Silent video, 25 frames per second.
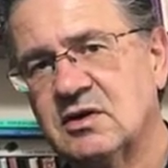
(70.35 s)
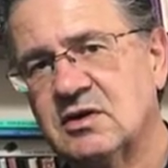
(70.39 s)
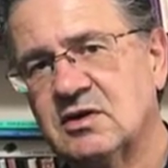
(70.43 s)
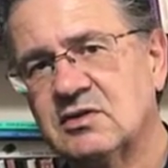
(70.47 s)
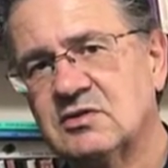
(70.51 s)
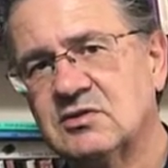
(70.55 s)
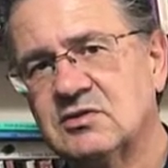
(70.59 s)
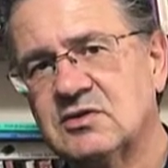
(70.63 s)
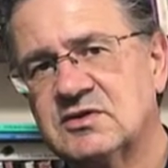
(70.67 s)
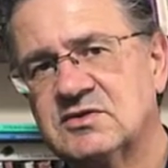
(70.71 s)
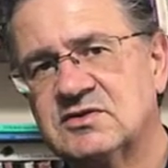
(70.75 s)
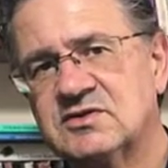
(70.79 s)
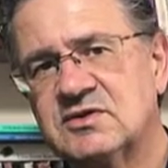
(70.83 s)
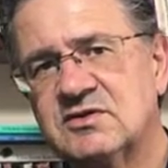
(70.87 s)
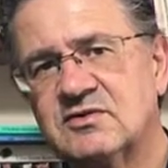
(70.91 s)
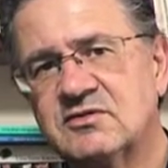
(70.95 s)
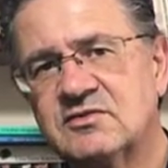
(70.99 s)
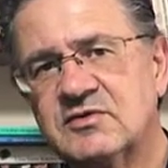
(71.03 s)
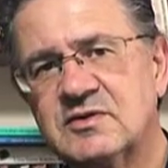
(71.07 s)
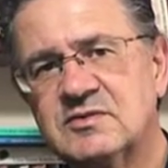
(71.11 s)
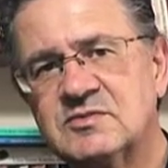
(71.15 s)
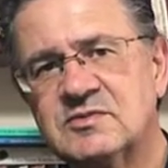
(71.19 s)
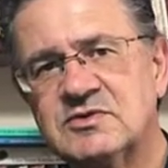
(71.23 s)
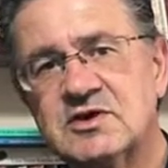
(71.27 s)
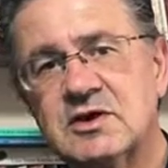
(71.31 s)
nós
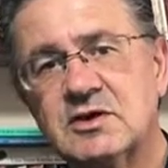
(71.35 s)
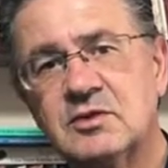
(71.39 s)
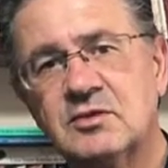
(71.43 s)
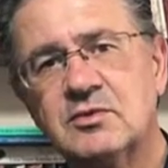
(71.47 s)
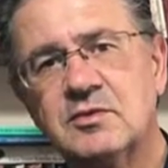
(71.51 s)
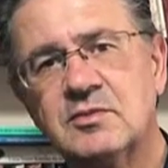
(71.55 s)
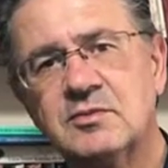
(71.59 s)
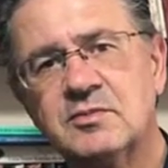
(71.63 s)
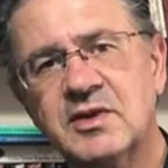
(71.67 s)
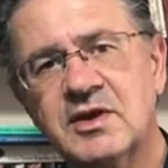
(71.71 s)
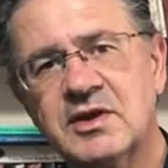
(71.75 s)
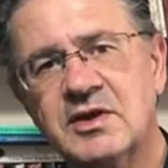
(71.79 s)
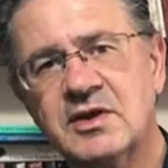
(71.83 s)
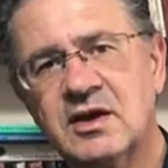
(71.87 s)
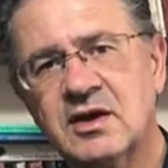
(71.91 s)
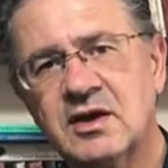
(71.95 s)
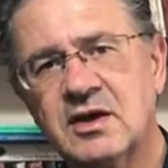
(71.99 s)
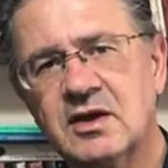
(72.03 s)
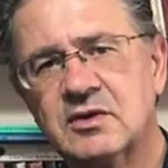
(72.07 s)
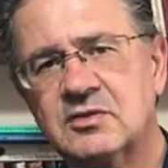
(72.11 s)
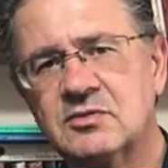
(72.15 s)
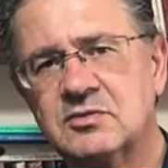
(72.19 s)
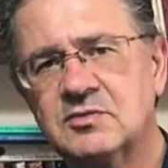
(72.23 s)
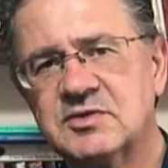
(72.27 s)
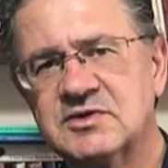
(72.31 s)
devemos
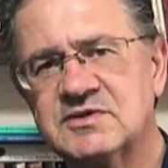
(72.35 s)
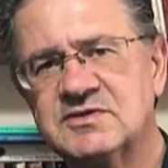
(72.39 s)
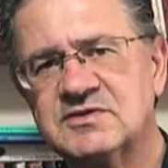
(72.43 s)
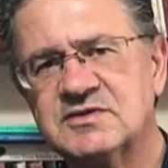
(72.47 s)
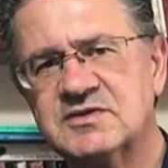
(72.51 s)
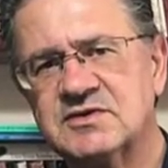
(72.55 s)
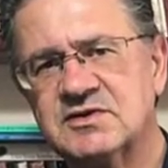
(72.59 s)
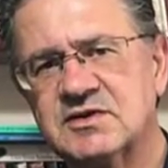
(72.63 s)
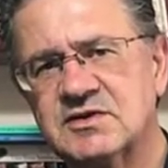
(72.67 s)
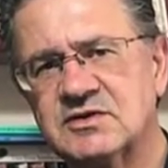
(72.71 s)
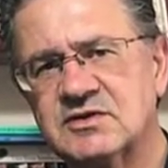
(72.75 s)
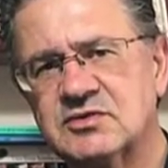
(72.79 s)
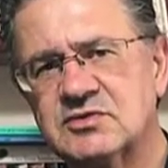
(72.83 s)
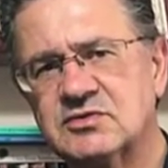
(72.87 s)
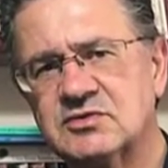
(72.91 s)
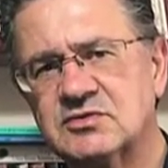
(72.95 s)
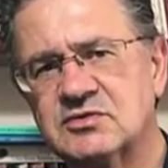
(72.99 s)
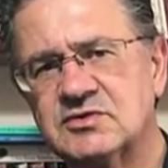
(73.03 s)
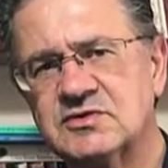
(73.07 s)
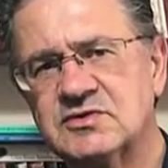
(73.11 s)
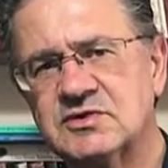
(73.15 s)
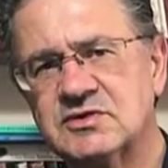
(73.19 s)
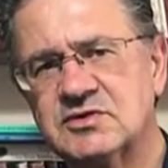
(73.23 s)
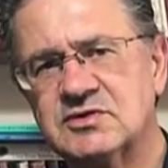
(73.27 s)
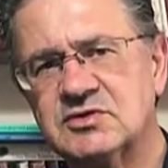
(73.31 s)
acompanhar o paciente, ou
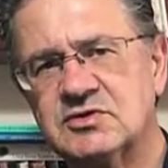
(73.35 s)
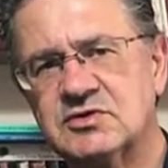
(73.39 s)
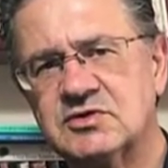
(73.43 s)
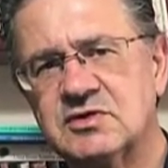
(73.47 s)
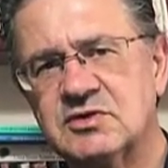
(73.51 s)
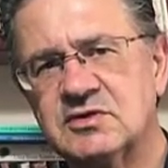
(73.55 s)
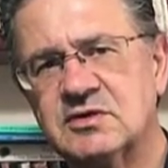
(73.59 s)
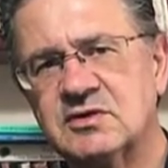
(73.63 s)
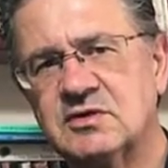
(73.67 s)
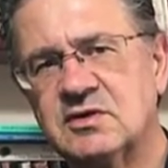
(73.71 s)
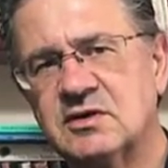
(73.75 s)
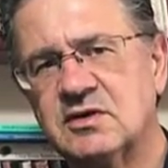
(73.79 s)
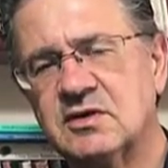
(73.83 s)
seja,